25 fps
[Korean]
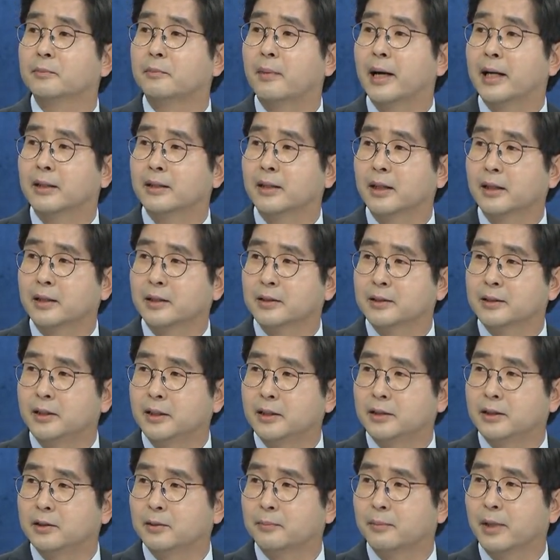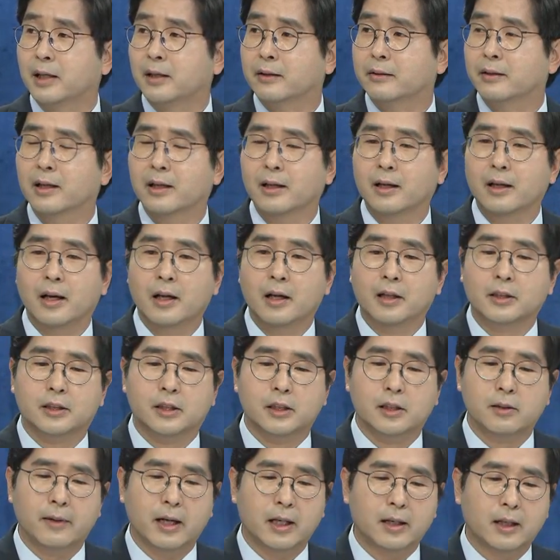말을 하기는 했지만
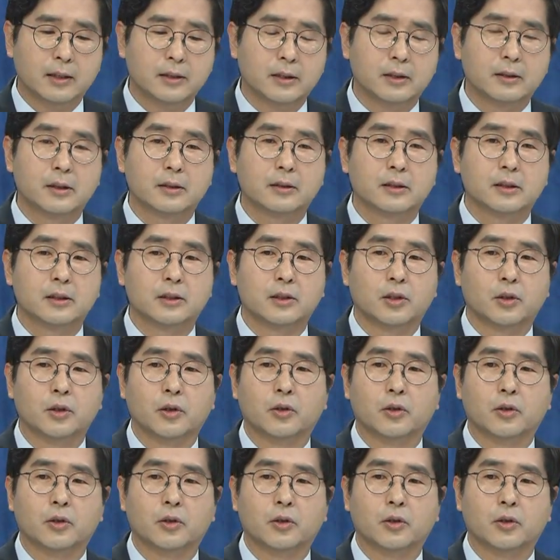지금 한 가지 특징적인